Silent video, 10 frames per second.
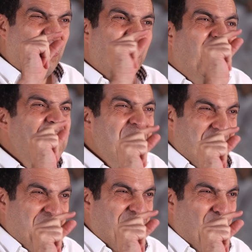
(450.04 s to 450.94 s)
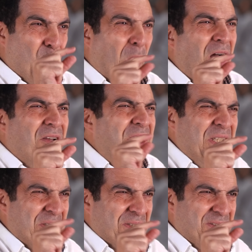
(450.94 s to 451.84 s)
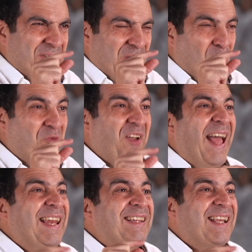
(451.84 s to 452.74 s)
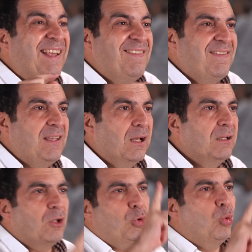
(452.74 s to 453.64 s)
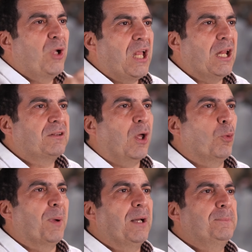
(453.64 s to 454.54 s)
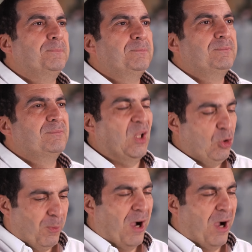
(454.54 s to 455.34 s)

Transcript: صغير وحقير وفي حاله خزي تدعوك الى التوبه يوم